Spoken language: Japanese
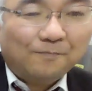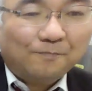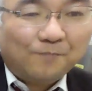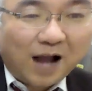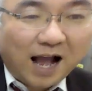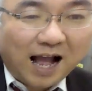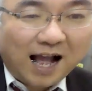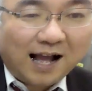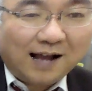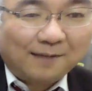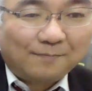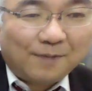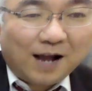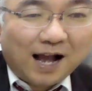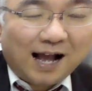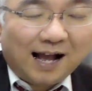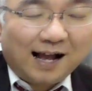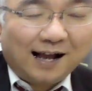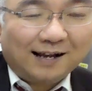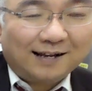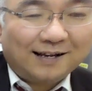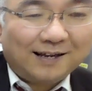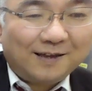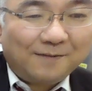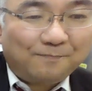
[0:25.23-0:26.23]
まあ
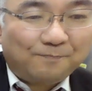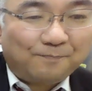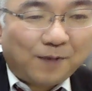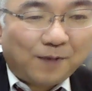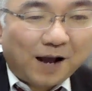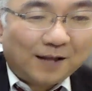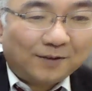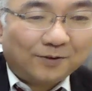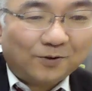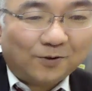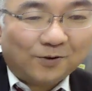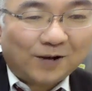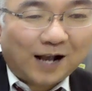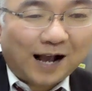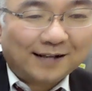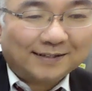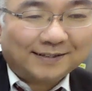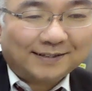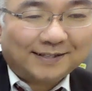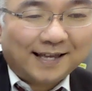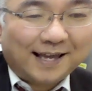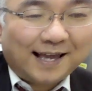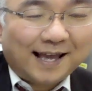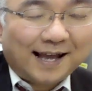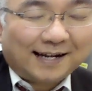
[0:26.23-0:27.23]
まあ、一般の学
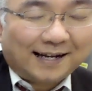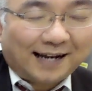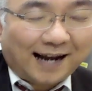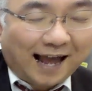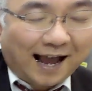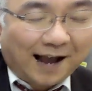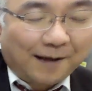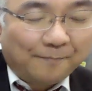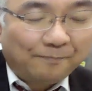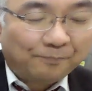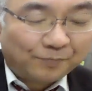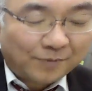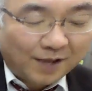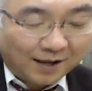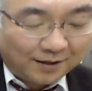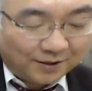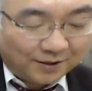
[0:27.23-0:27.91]
生やから、